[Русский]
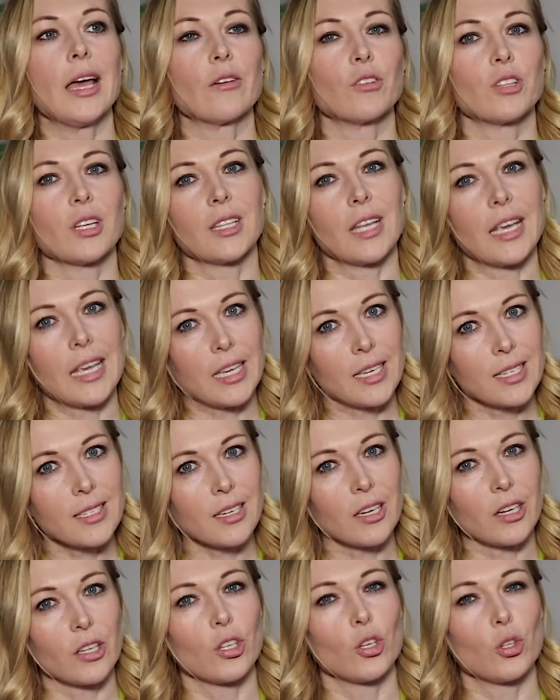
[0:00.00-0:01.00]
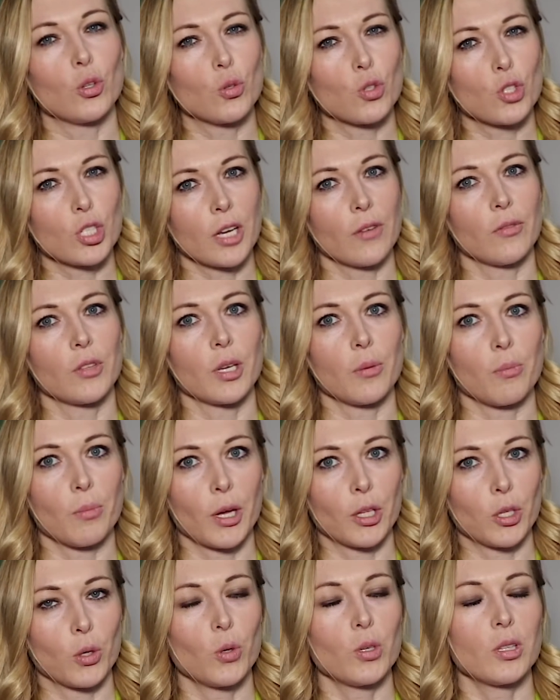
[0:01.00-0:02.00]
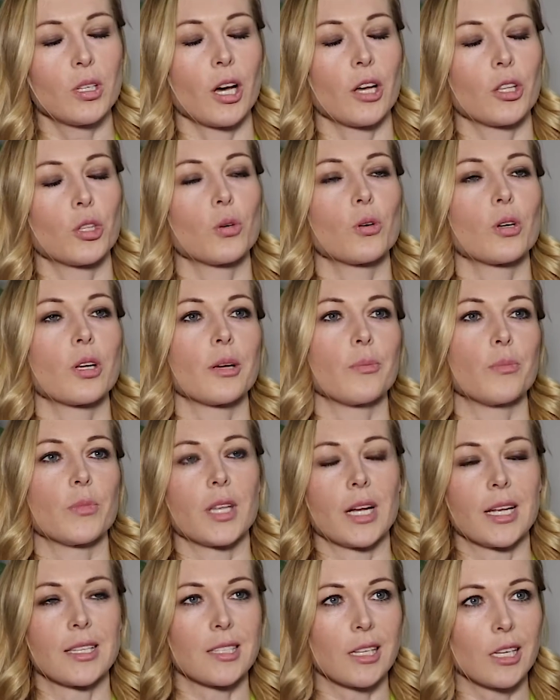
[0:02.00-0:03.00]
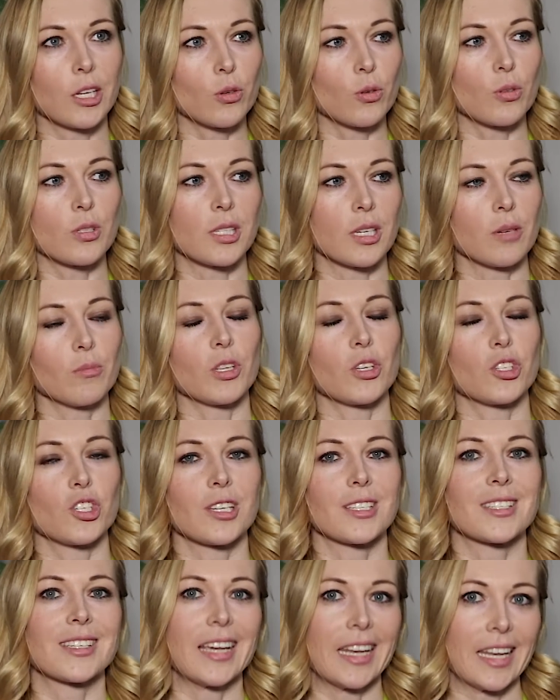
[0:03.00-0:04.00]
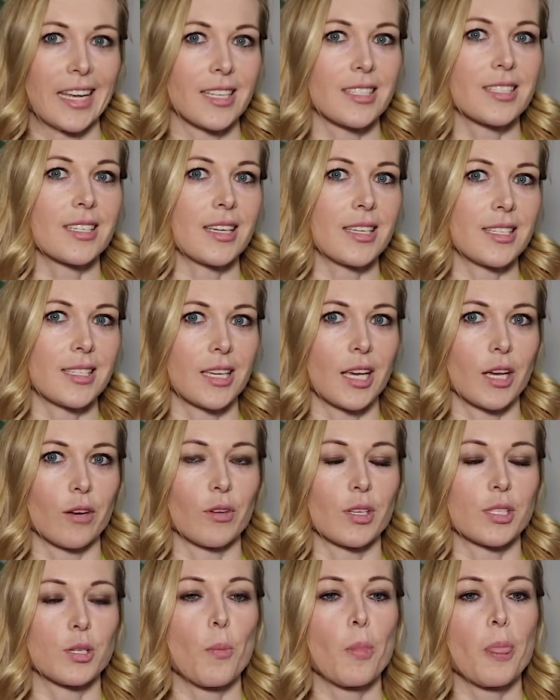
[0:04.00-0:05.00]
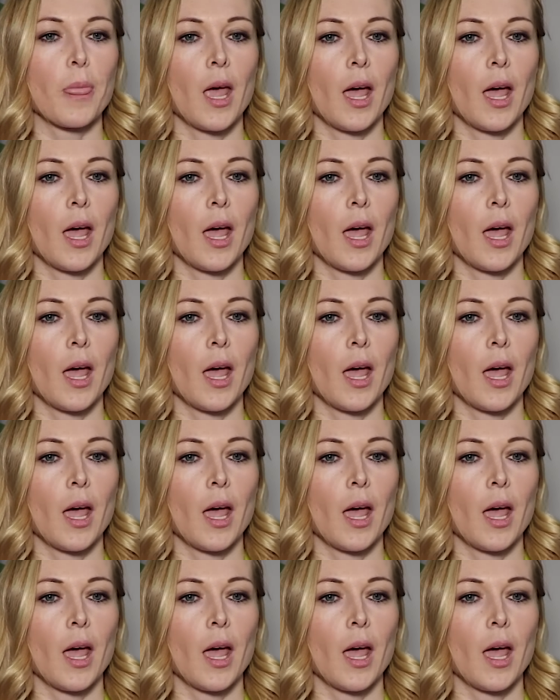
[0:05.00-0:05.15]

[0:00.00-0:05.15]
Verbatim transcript: Вот это искренний душевный подход, который транслируется именно через клиентский сервис.